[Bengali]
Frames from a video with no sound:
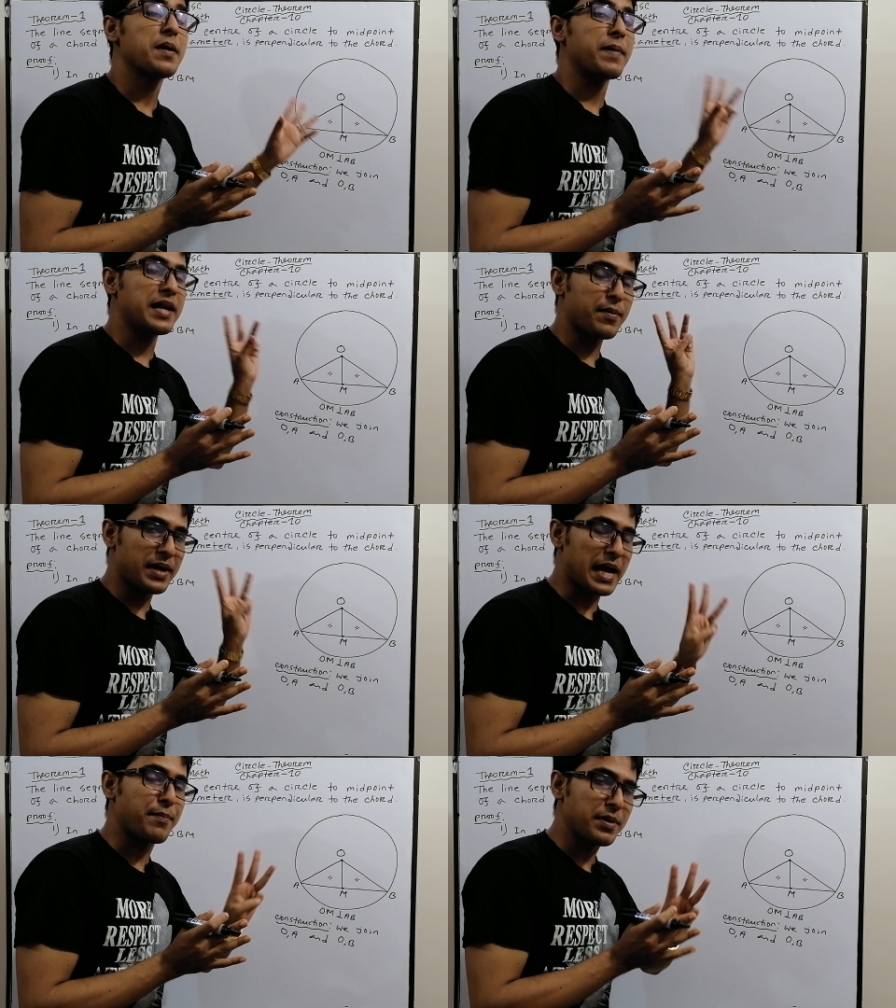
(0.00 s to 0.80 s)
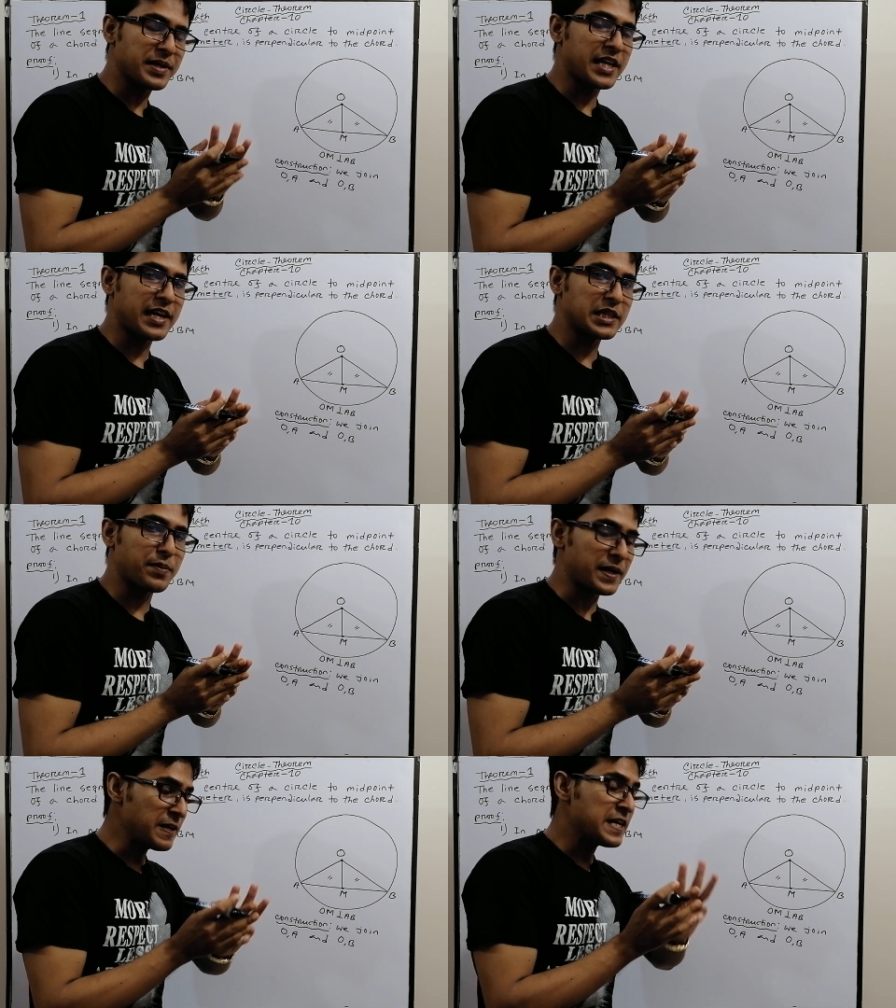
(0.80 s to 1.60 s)
মানে আমরা এমনি মাথায় রাখতে
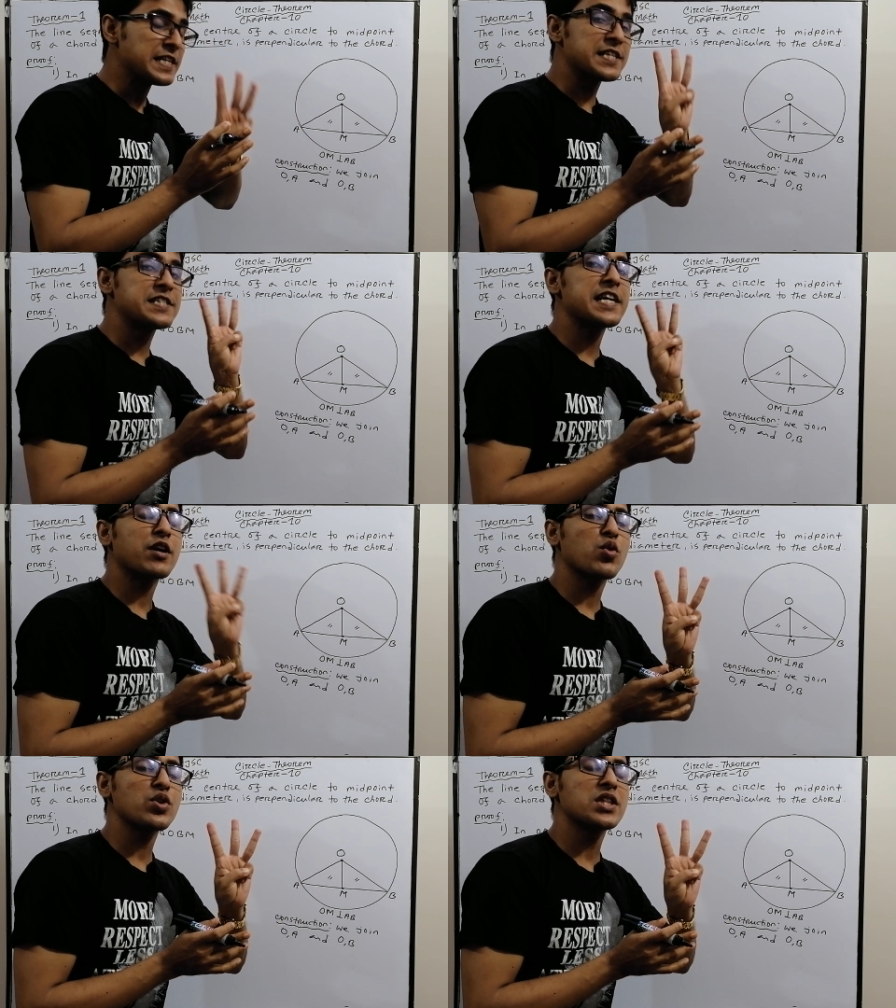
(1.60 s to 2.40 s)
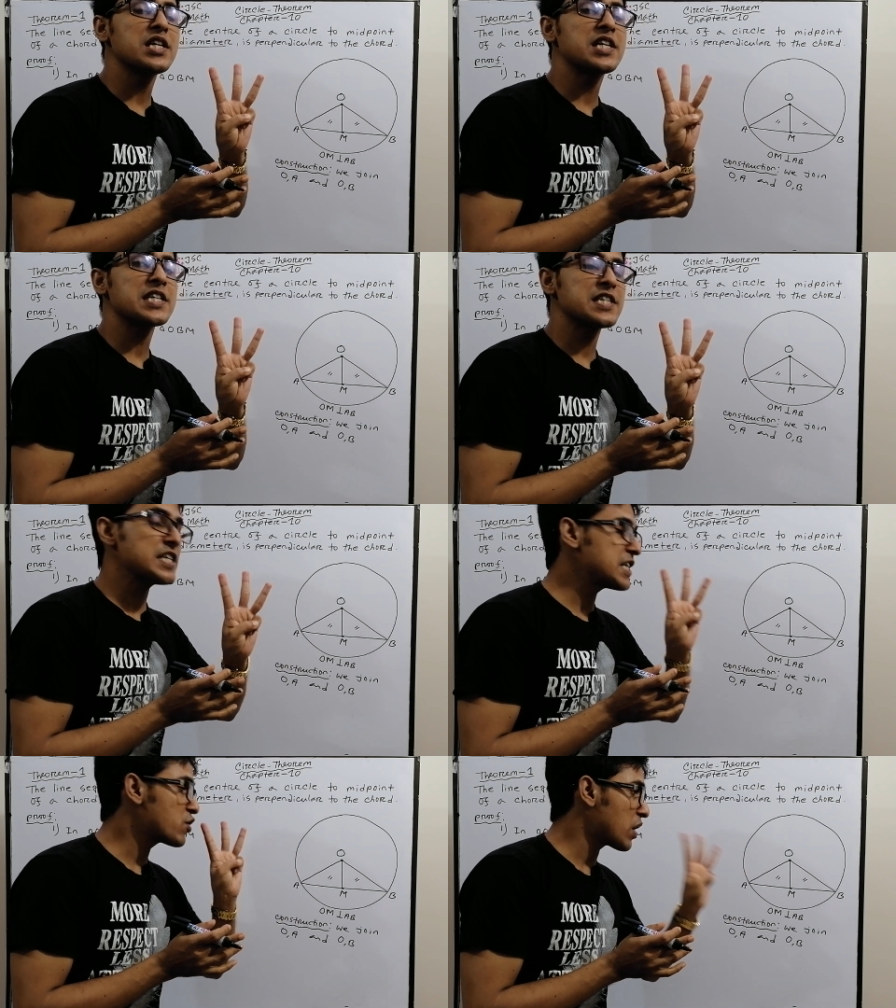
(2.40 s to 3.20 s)
পারি যে যে কোনো তিনটা
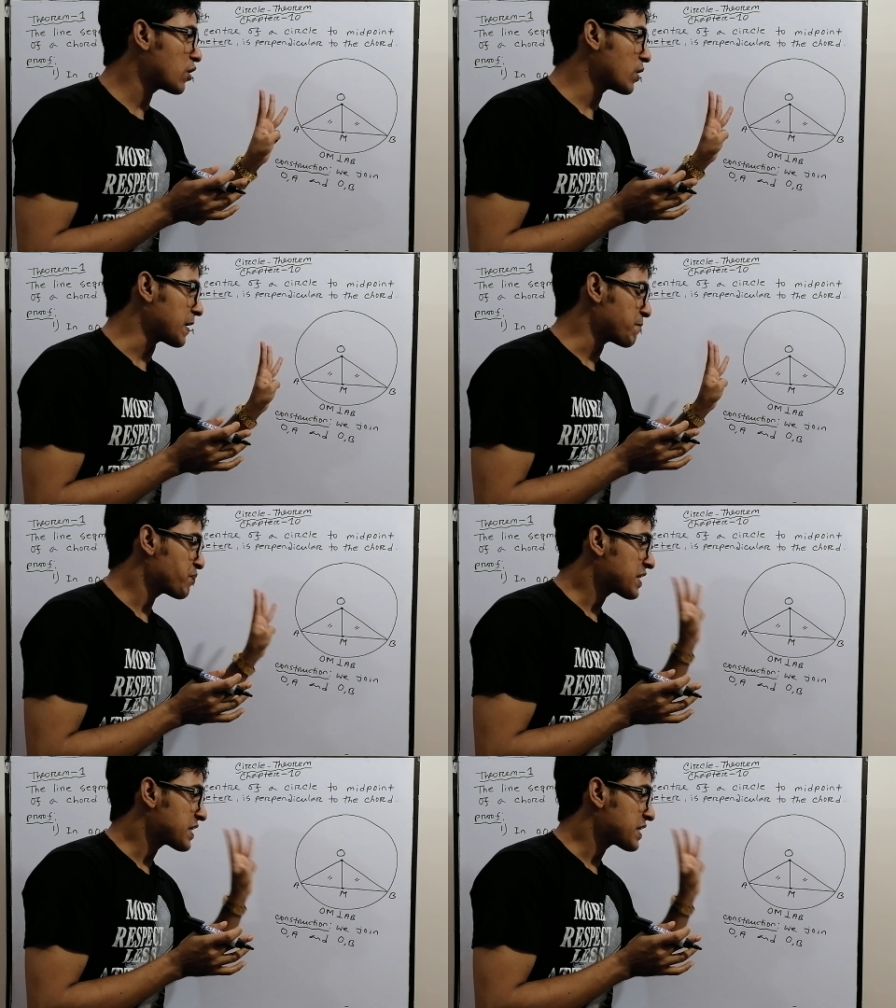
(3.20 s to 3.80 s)
জিনিস ইকুয়াল হলে